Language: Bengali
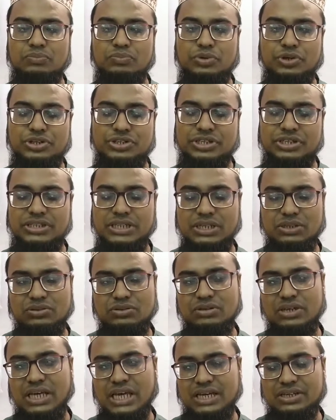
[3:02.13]
পরিশেষে
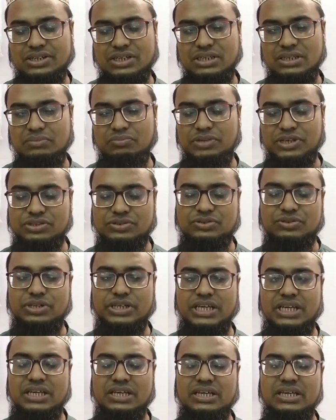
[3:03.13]
এগুলো একসাথে মিক্স
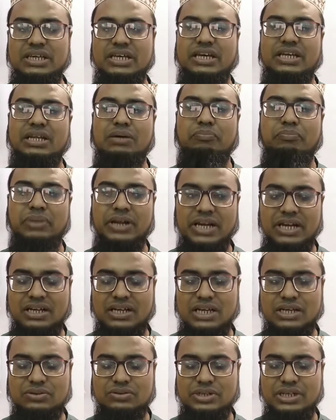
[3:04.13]
করে এটা
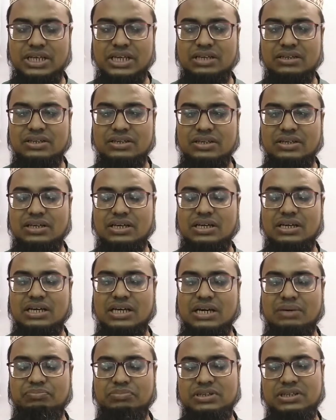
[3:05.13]
ব্লেন্ডার করে
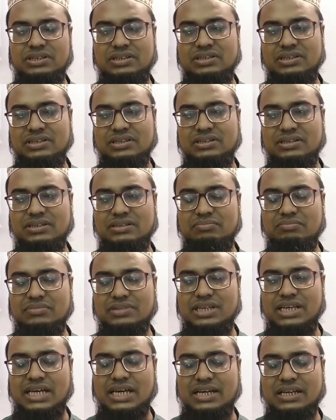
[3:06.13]
আপনি
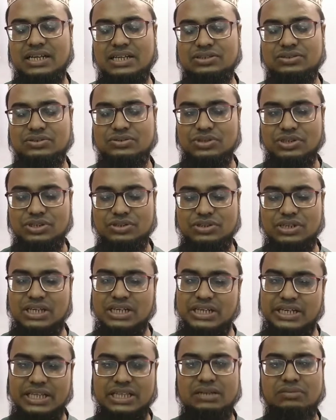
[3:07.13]
এক গ্লাস তৈরি করে
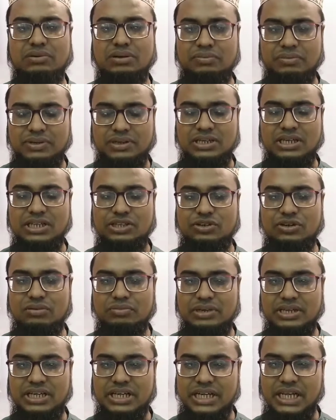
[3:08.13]
খেতে পারবে খেতে
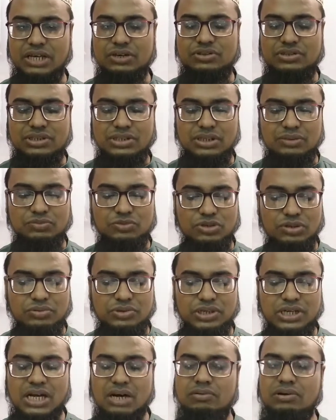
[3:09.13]
হবে এটাই হচ্ছে মূল
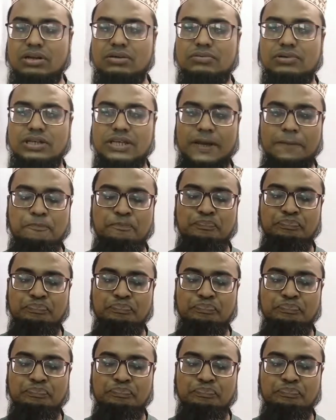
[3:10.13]
বিষয় আবারও বলি